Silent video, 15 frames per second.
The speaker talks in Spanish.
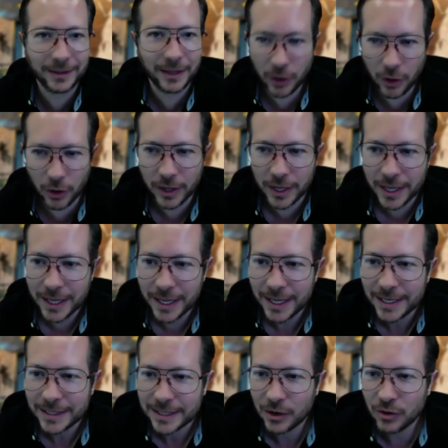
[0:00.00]
no,
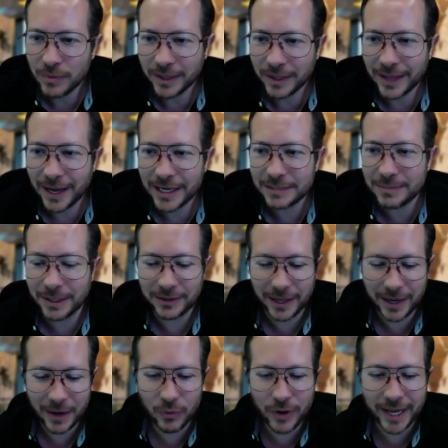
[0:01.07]
Salud mental es
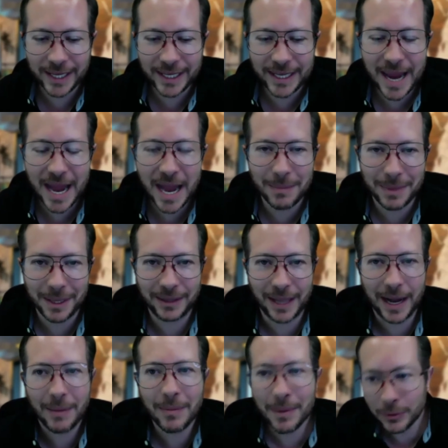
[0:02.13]
mantener una higiene
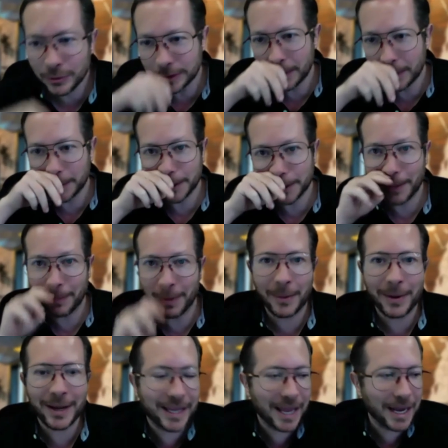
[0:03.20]
mental. A mí me gusta mucho la
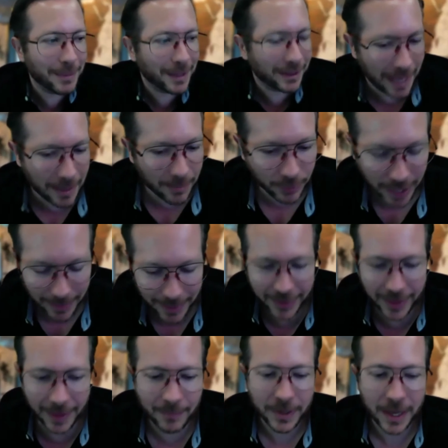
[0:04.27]
palabra higiene mental porque habla
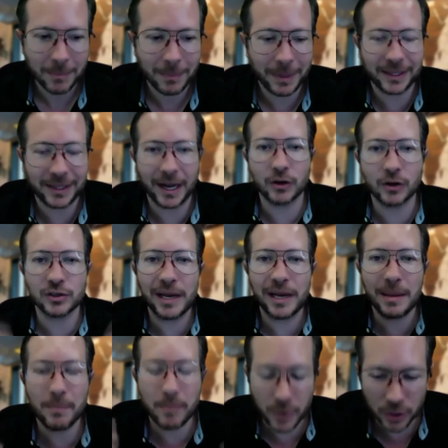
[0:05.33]
de mantenernos
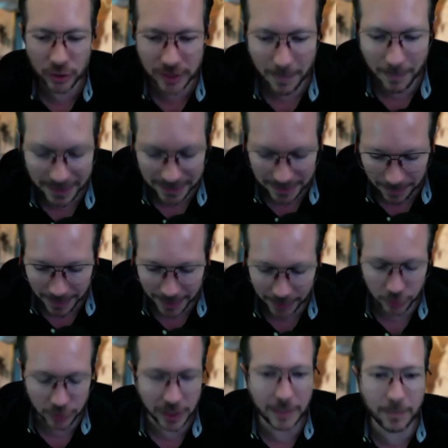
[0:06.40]
limpios de
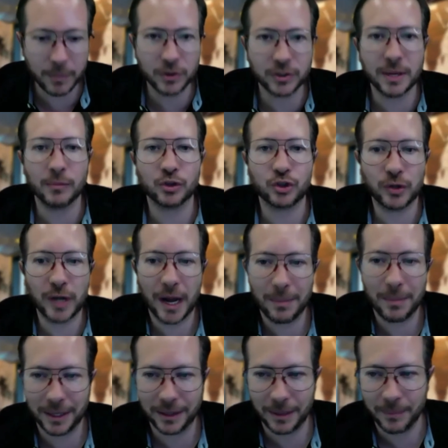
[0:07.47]
pensamientos, limpios
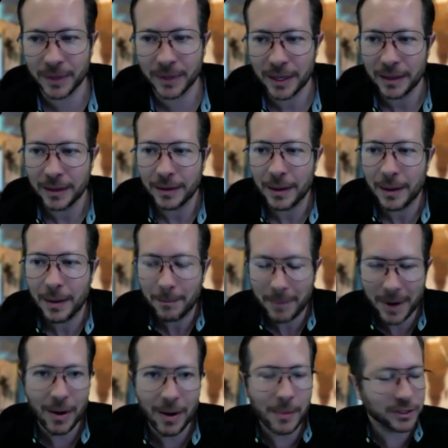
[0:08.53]
emocionalmente.
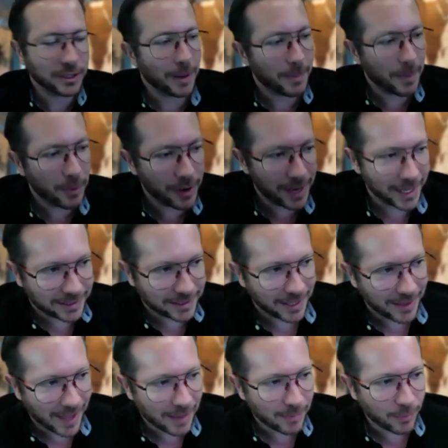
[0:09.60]
Pero vamos a hablar primero de la
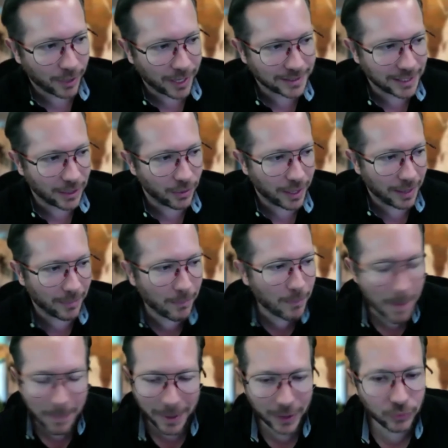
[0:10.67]
ansiedad porque es algo que
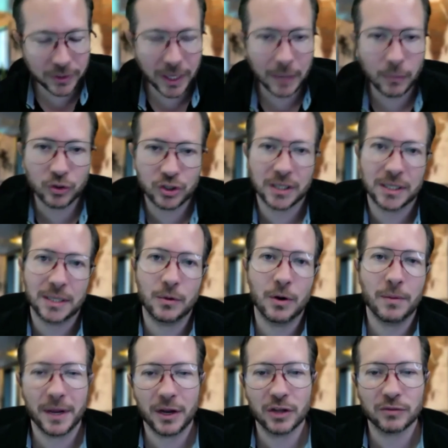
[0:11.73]
me preguntan
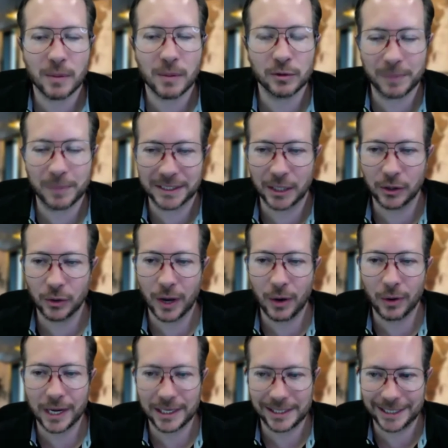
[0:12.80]
muchísimo y nos vamos pasando a
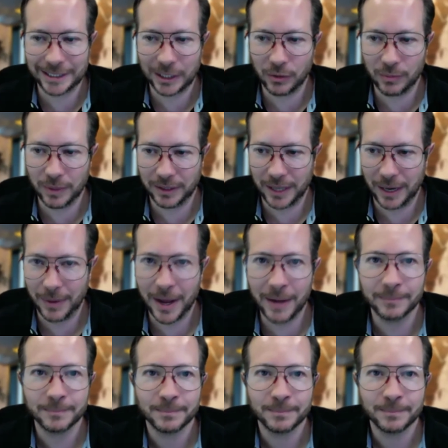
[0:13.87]
lo que es la salud mental, ¿va?